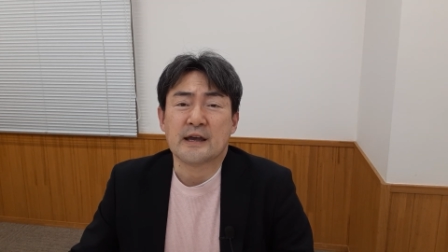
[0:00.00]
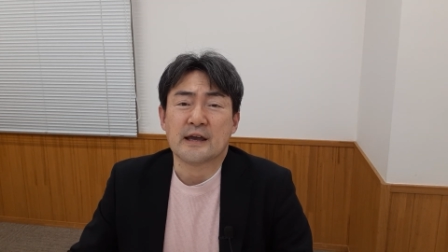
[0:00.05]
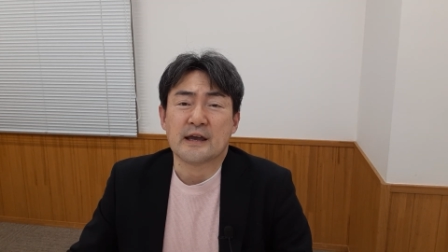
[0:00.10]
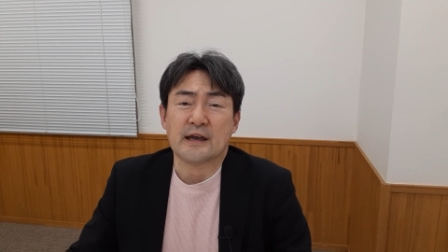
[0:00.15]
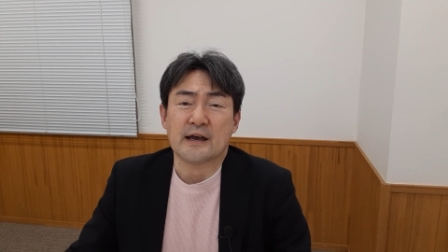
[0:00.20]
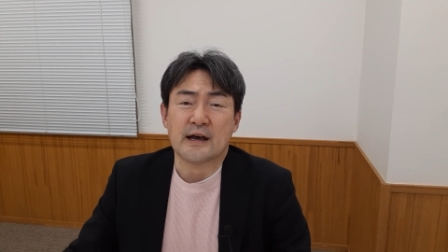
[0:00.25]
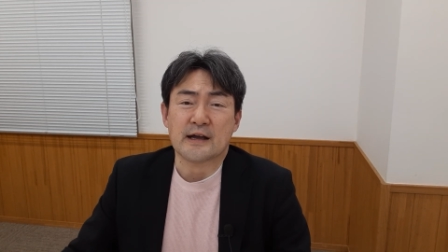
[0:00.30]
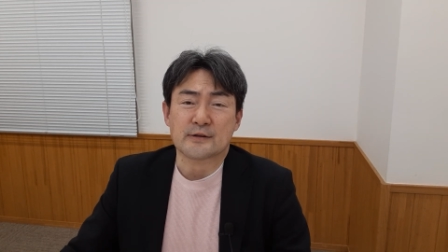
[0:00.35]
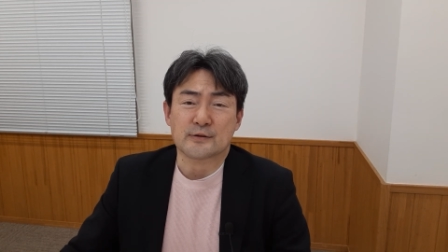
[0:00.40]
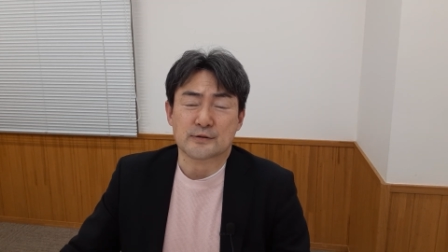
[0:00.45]

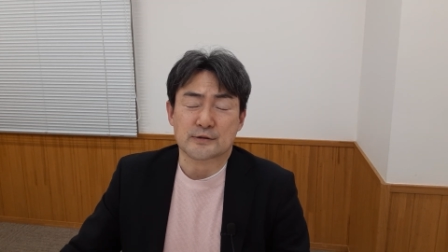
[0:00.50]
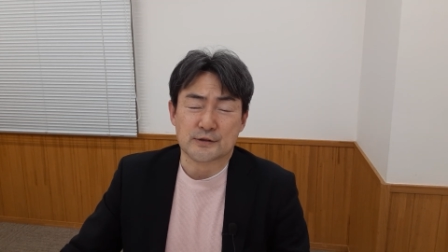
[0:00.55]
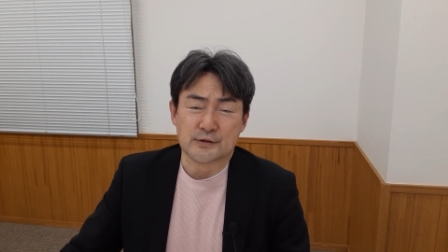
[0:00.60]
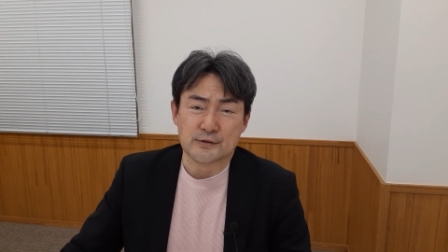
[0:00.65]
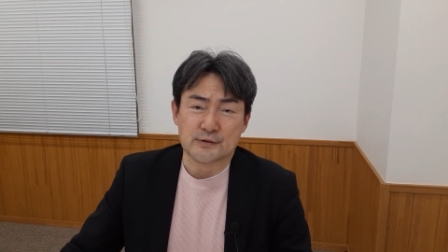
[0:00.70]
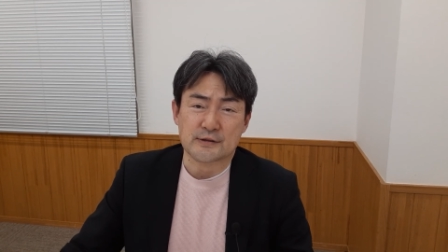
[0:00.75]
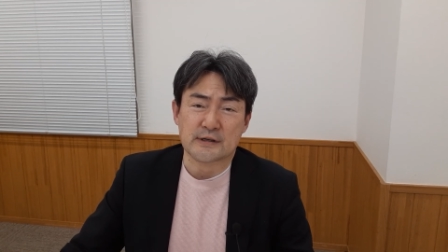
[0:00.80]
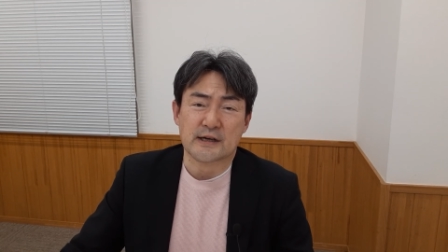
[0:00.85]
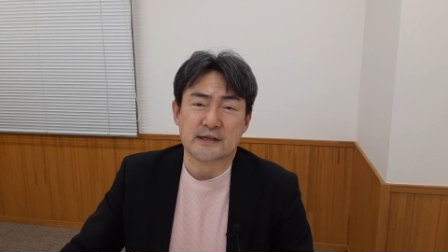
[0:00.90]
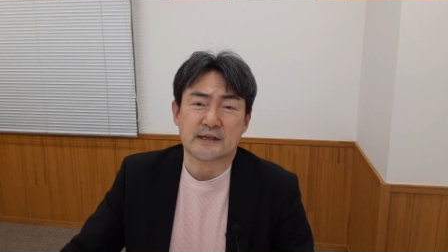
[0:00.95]
えー、あと
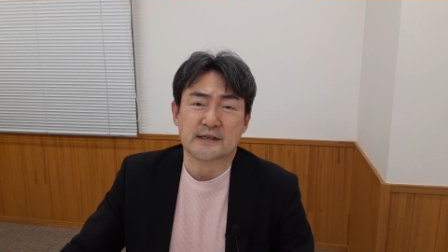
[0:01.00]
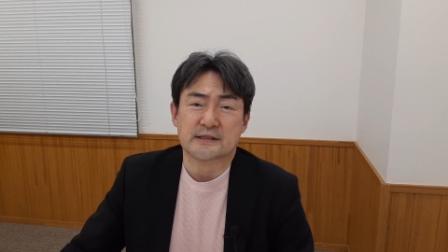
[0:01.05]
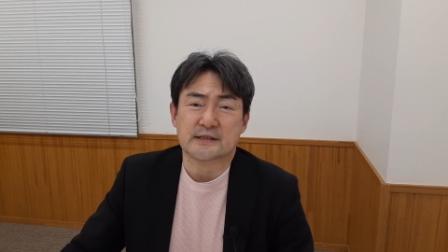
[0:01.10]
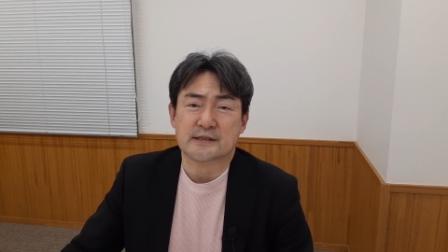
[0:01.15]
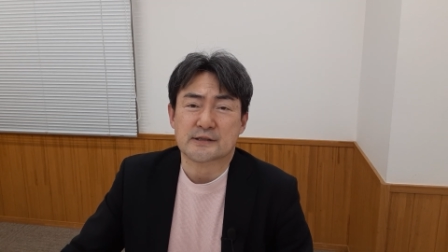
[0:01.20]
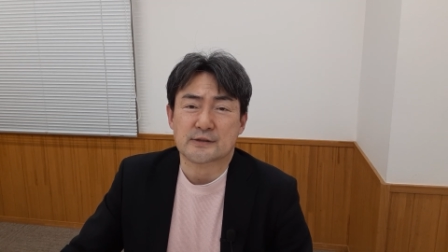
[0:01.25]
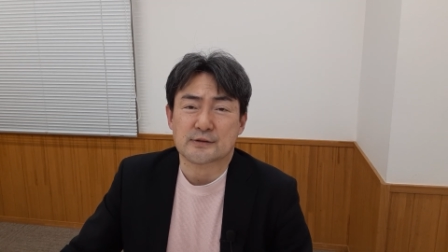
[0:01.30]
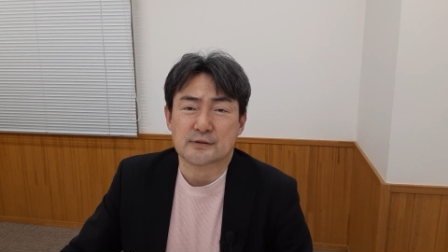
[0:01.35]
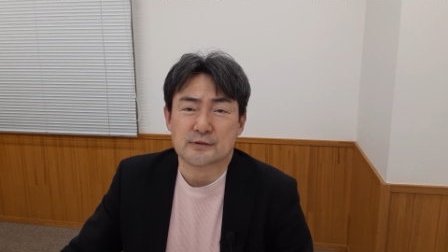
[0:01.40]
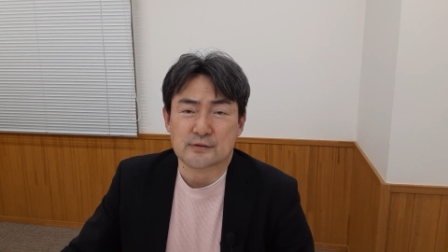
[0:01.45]
数ヶ
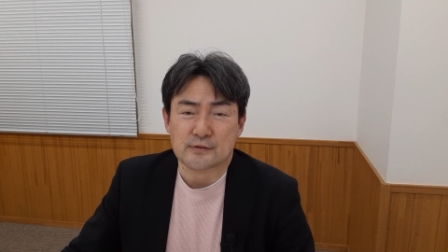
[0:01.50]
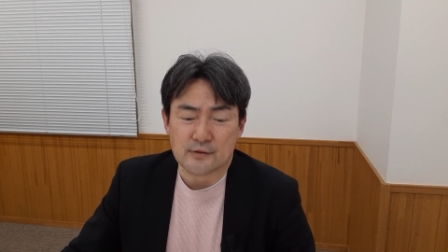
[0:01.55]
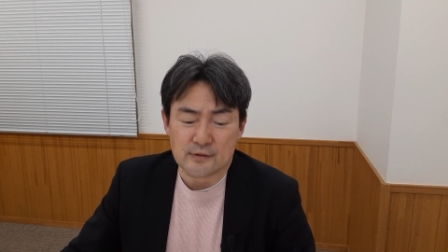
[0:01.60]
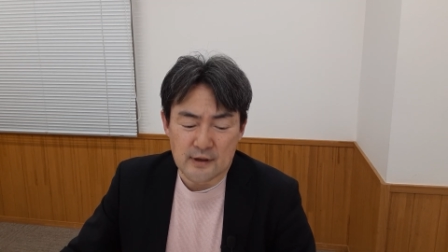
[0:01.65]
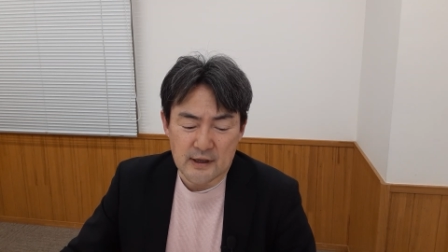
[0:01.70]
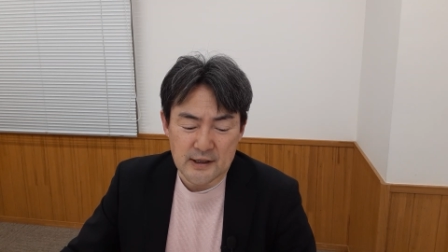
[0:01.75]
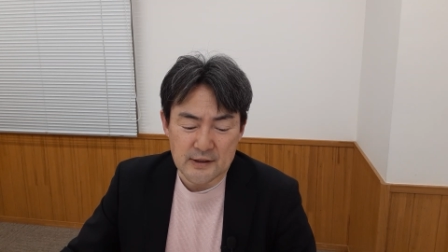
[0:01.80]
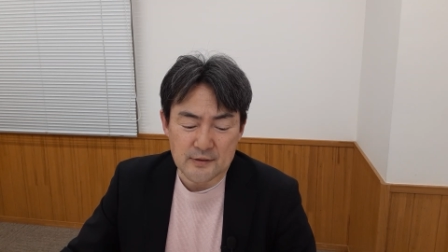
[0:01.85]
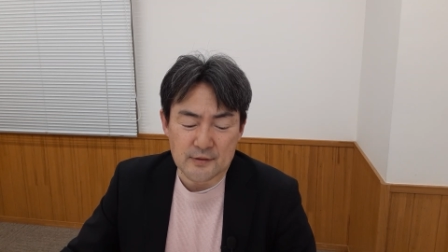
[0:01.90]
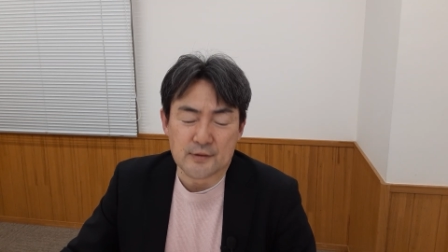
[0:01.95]
月する
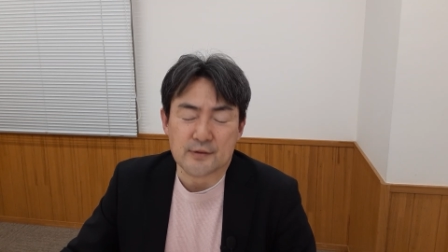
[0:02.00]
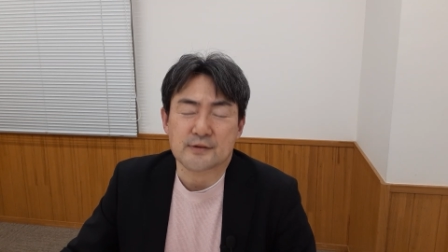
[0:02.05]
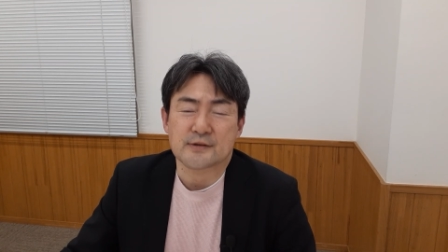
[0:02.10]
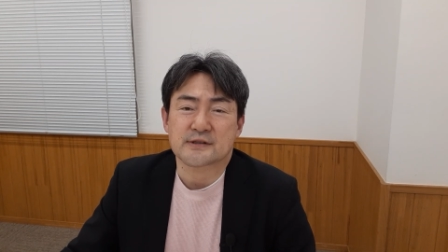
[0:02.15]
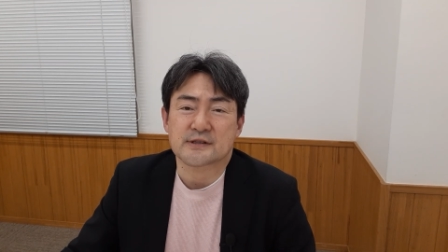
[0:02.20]
とあの